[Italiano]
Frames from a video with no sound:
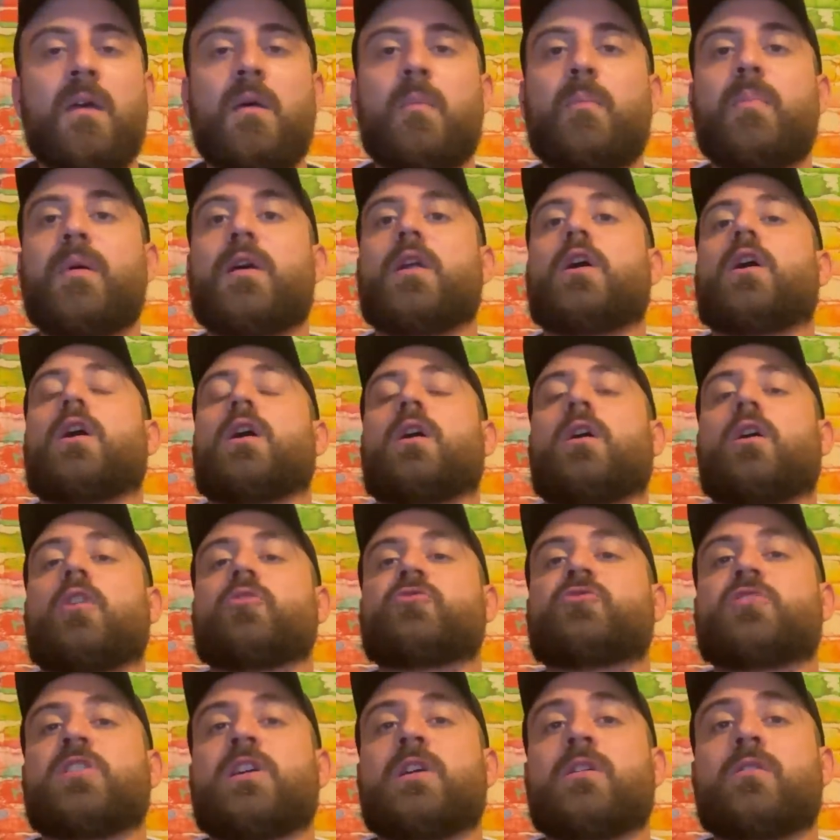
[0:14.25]
Però
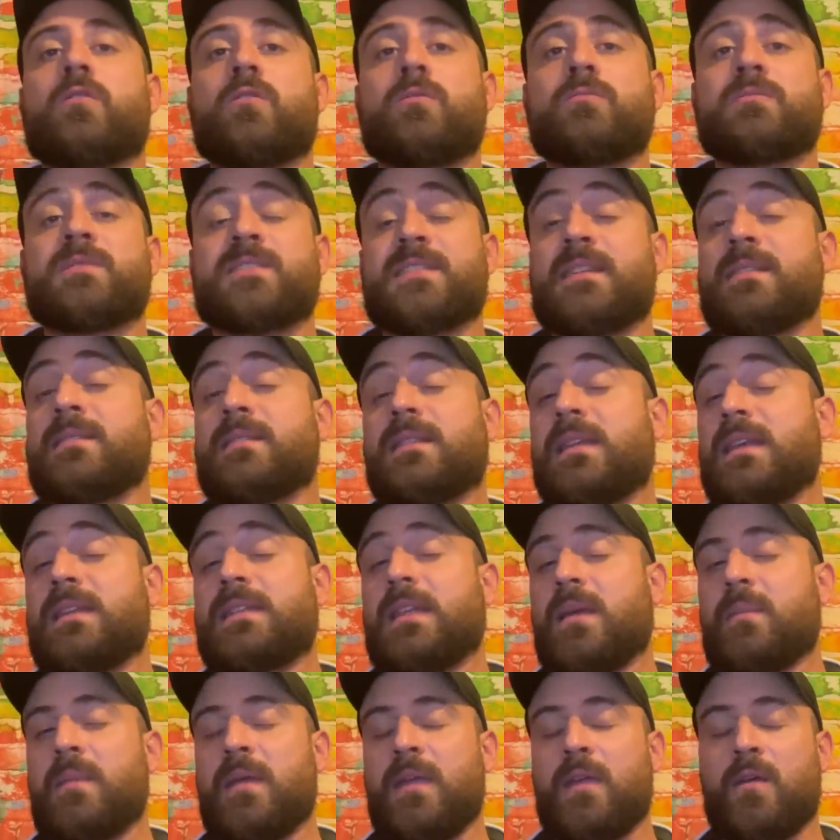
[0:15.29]
oggi
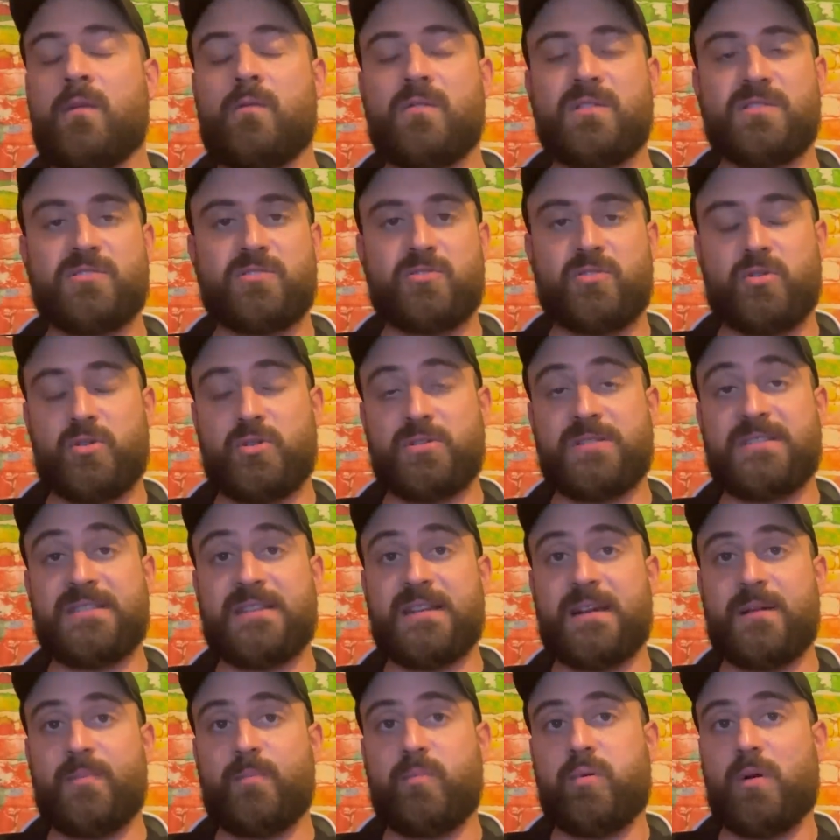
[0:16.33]
consentitemi questo
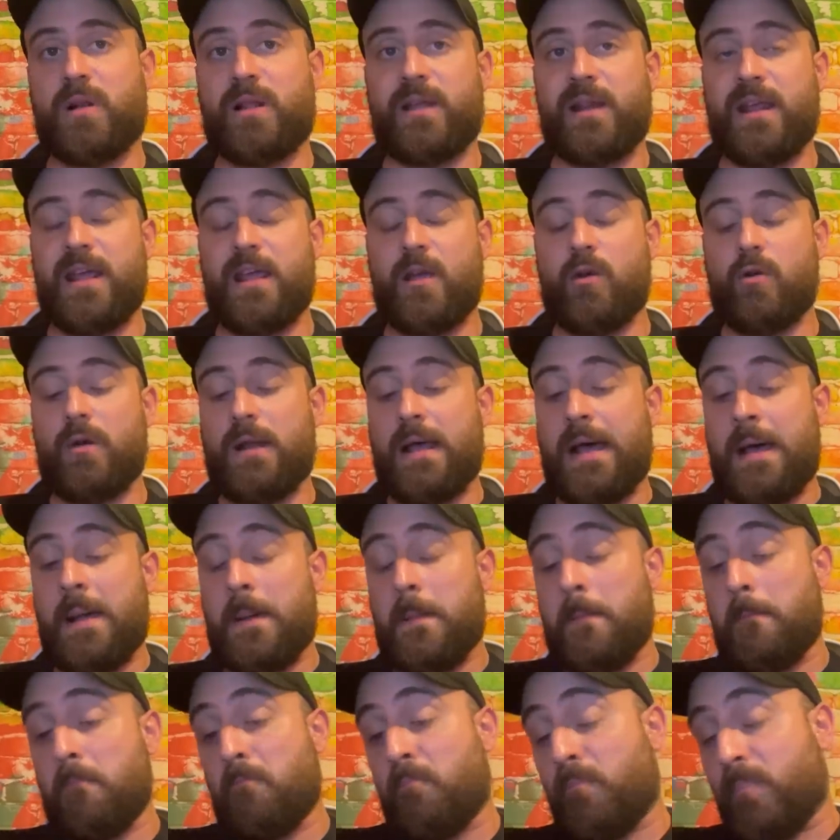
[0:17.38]
strappo alla regola